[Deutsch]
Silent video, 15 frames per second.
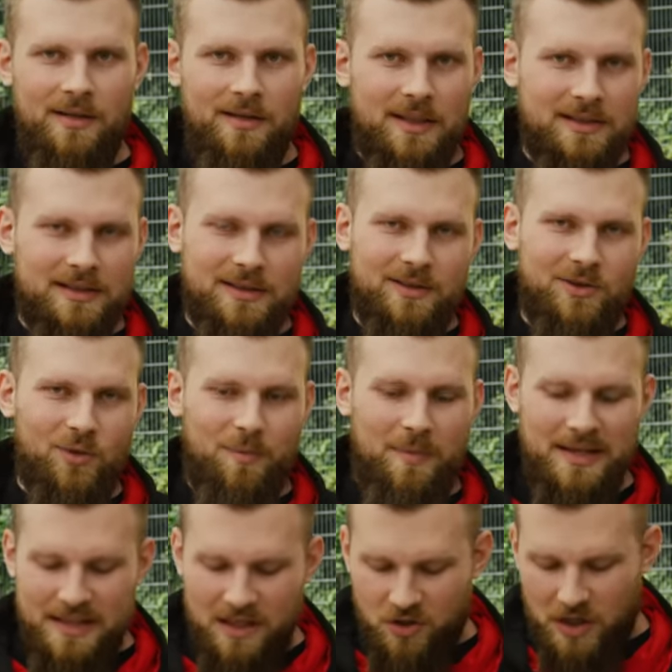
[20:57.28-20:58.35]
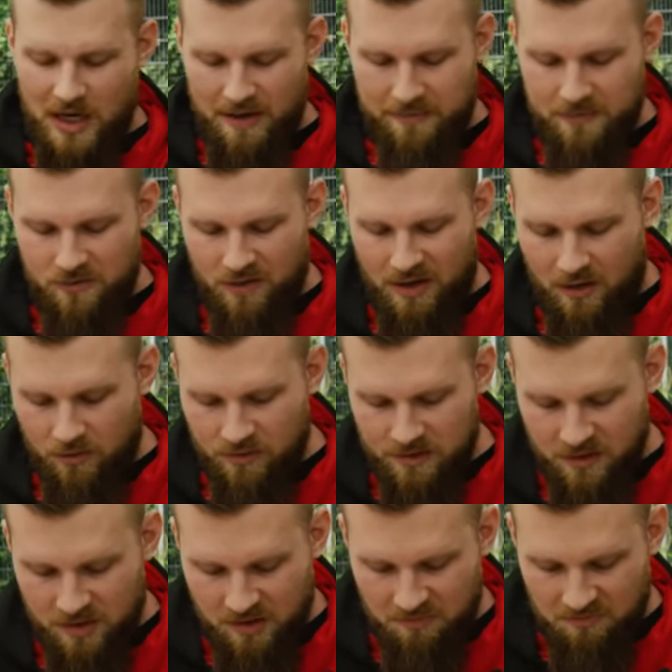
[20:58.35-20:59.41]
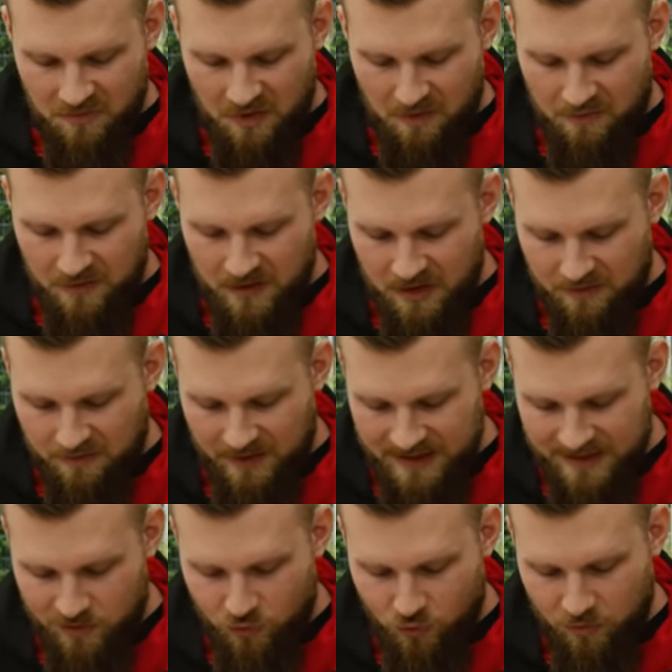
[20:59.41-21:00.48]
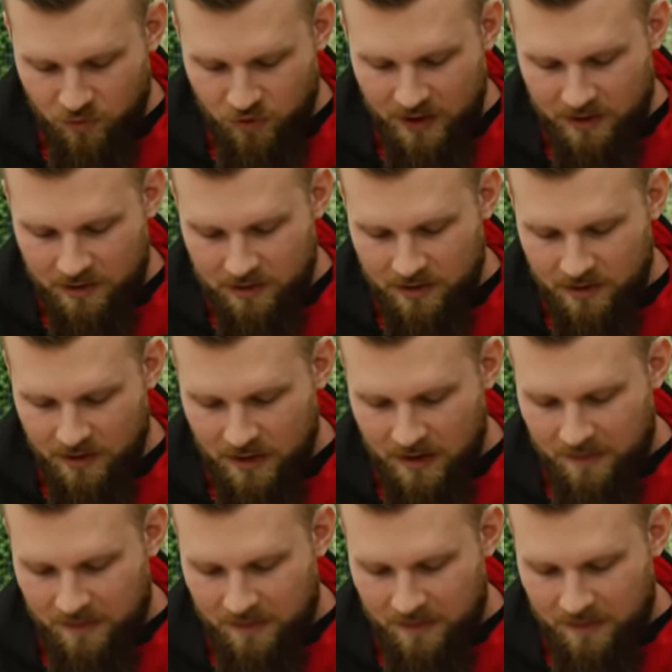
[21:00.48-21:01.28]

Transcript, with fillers: Das ist zum Messerschleifen zu Hause finde ich fast zu umständlich.